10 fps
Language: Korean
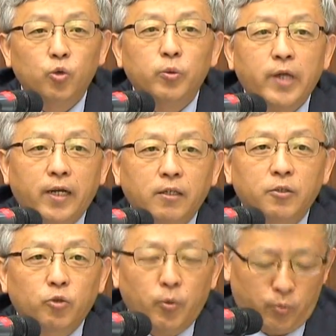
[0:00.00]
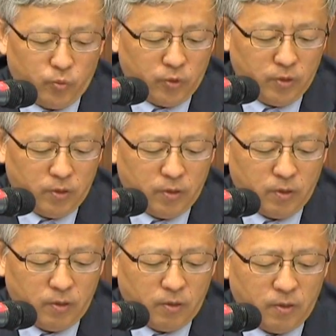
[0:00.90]
두 번 하는 건 좀
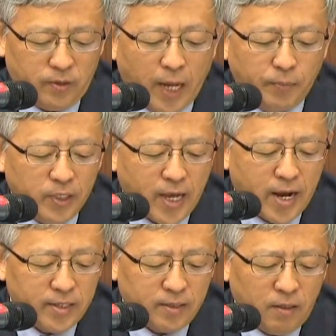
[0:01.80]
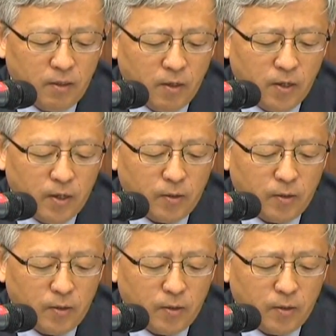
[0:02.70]
그 낭비다 해서